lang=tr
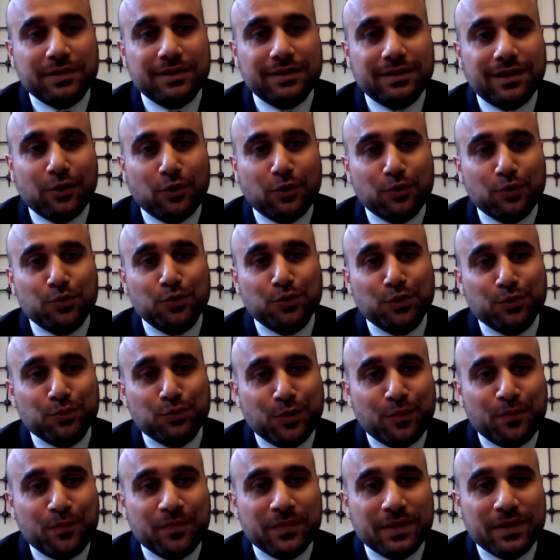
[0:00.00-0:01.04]
Zira o
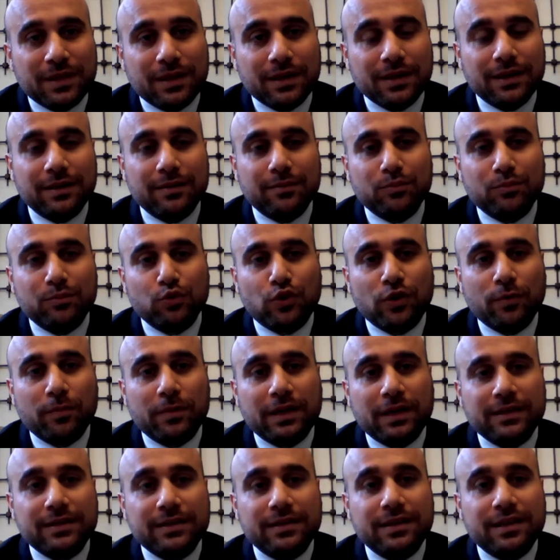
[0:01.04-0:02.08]
sunumu e,
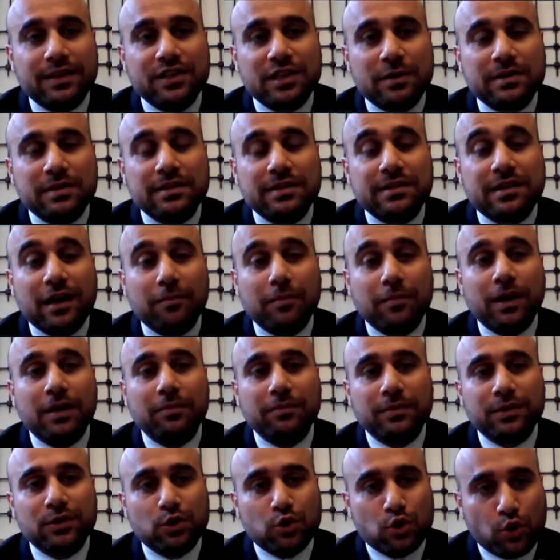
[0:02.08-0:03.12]
muhtemelen dinleyicilerimizin
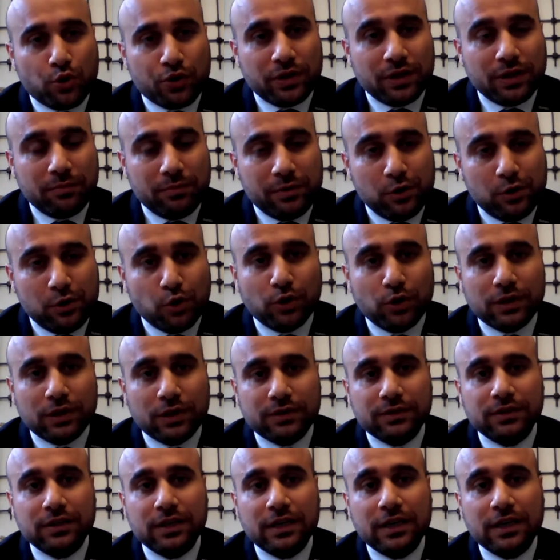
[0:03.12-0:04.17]
tamamı çok iyi
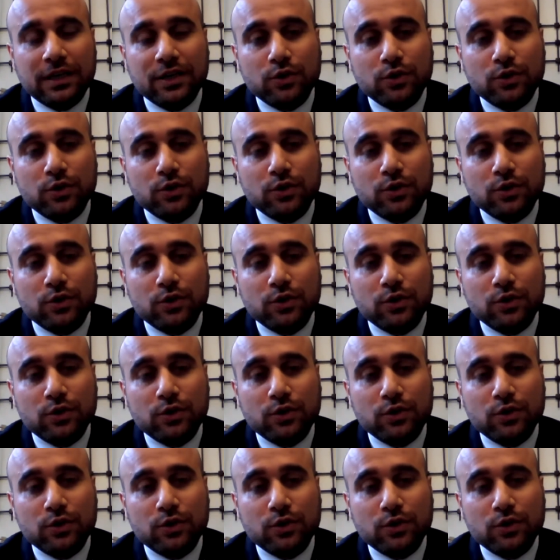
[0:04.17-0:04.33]
biliyorlar.